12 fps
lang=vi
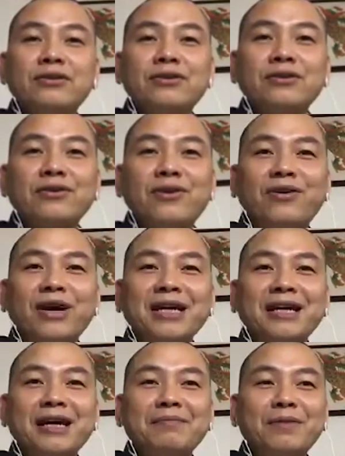có anh
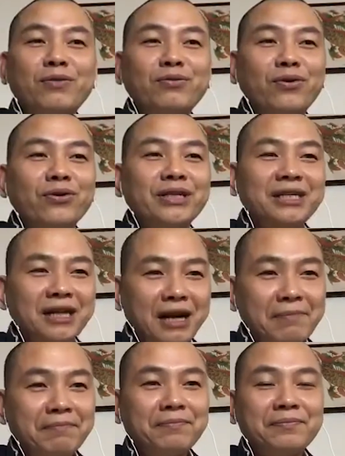em đồng đội đến
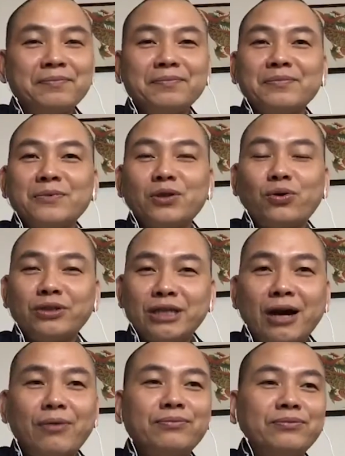thăm tôn
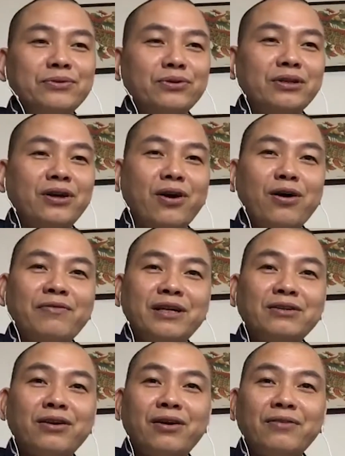trọng, rồi họ vẫn
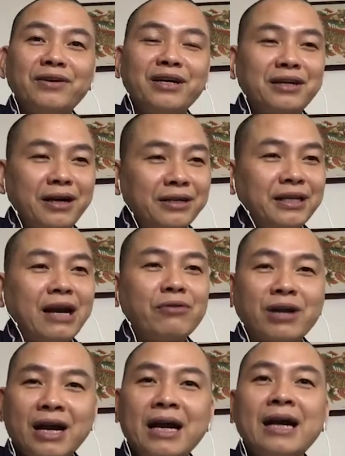có vườn cây ao
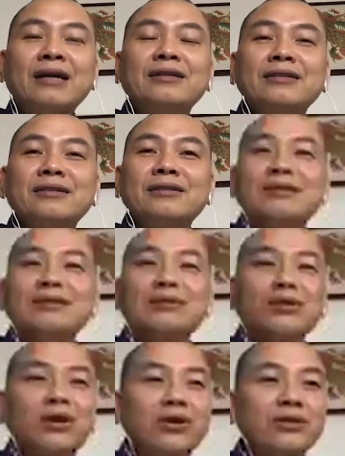cá, rồi
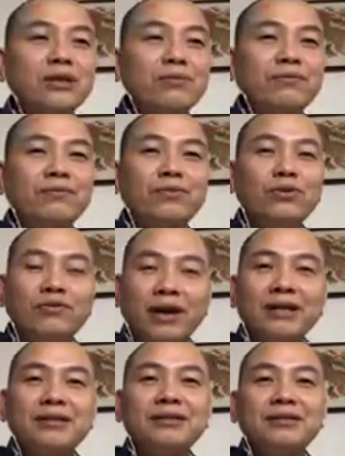họ sống vui
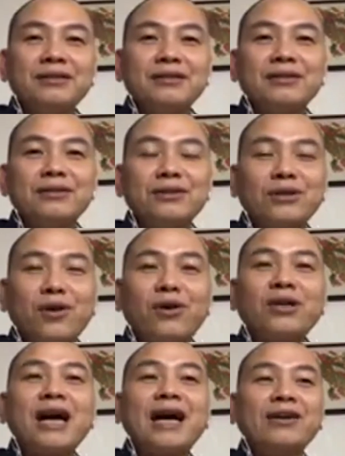vầy, rồi con
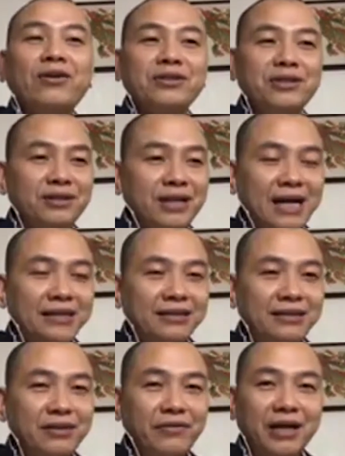cái họ trưởng thành. Thì như
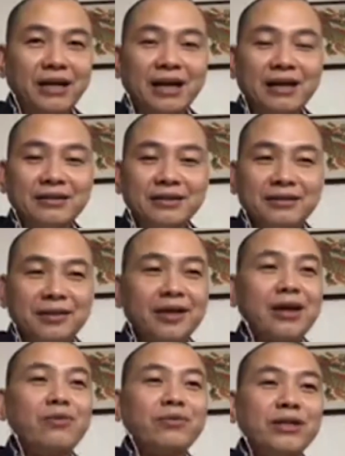vậy là thành
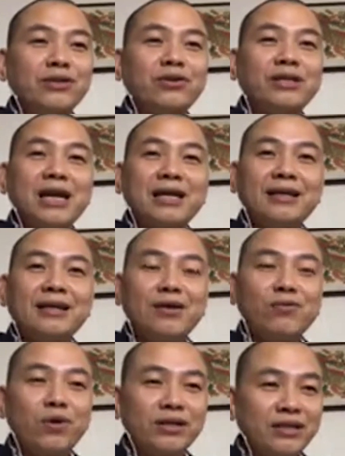công đấy rõ ràng là thành công
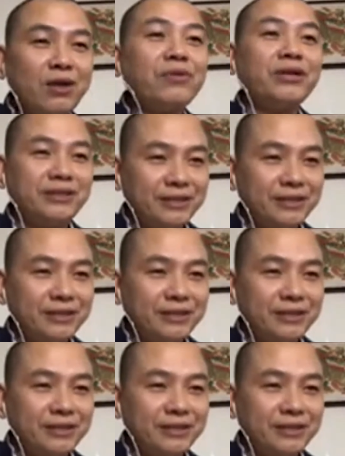quan trọng hơn chứ.